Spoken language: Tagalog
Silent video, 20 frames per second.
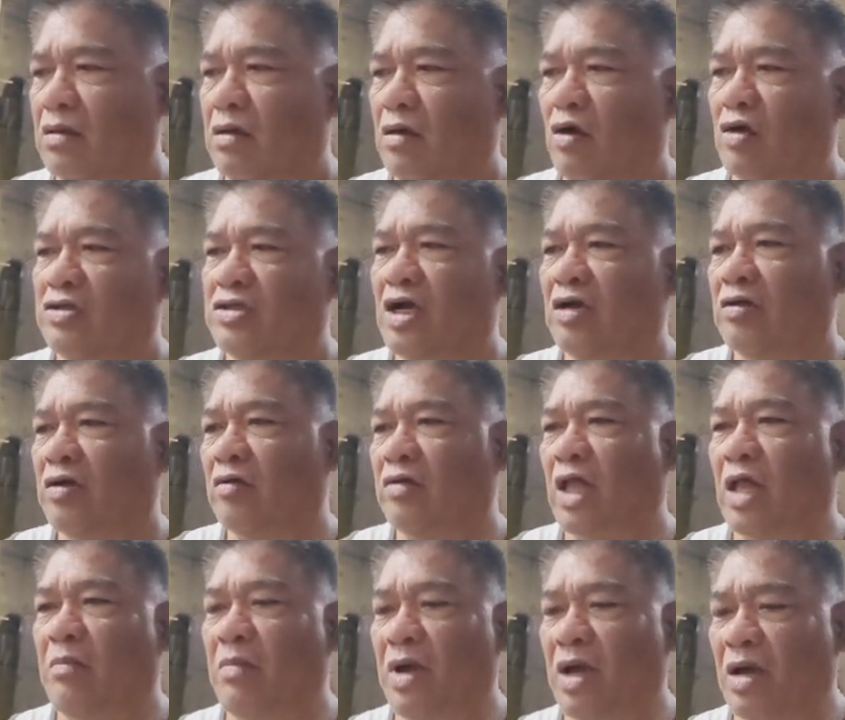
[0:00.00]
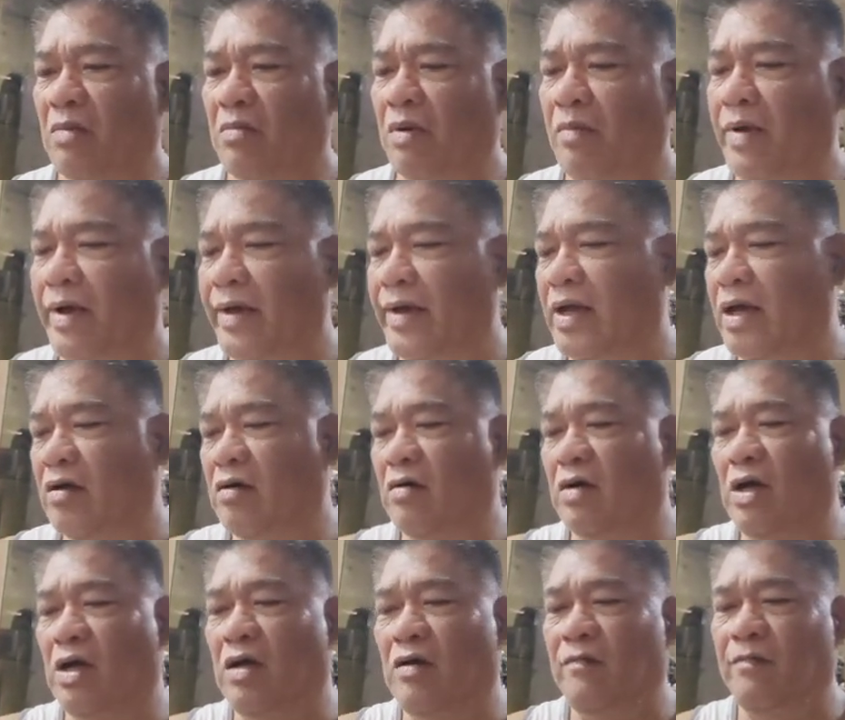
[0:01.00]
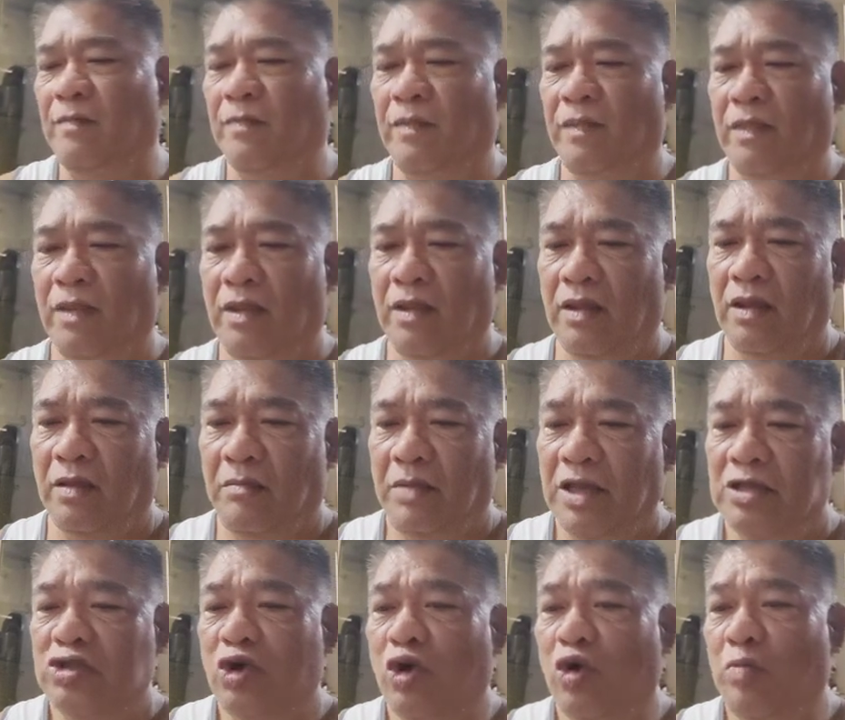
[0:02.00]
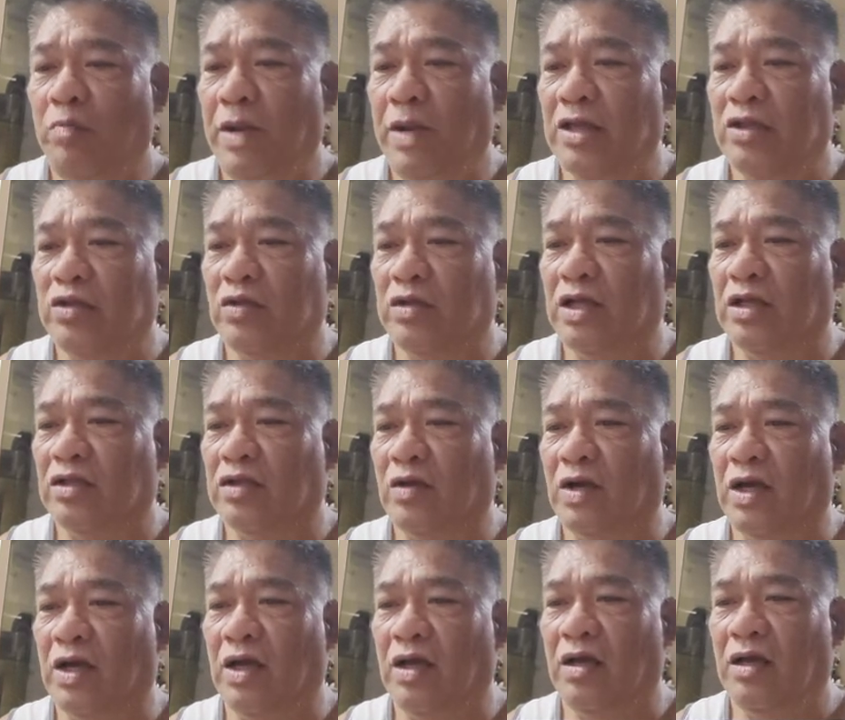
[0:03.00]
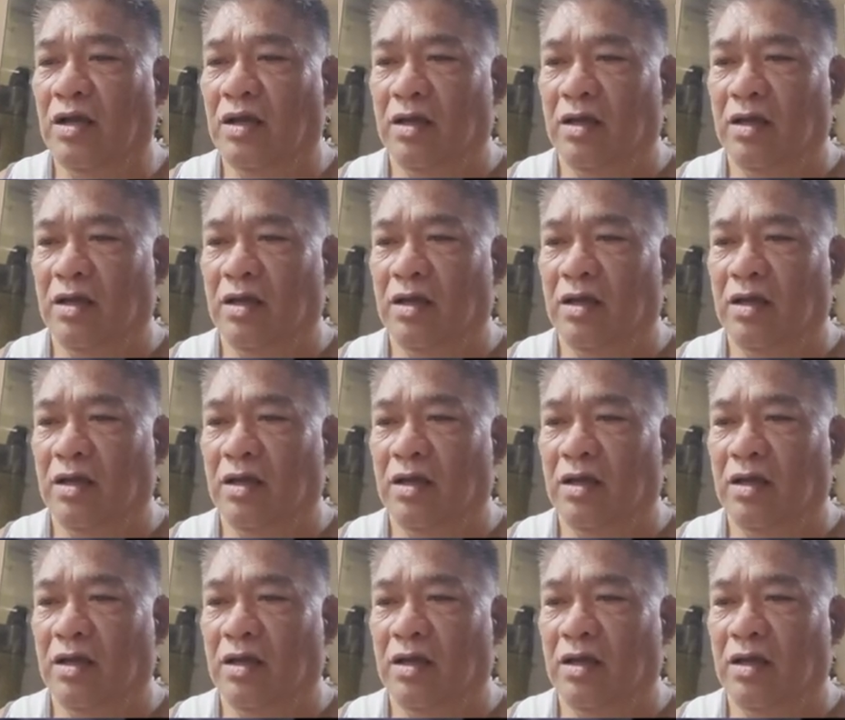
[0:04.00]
O shoutout tayo mga kababayan ko ha. Ah. Medyo kompleto na to ha. Ah.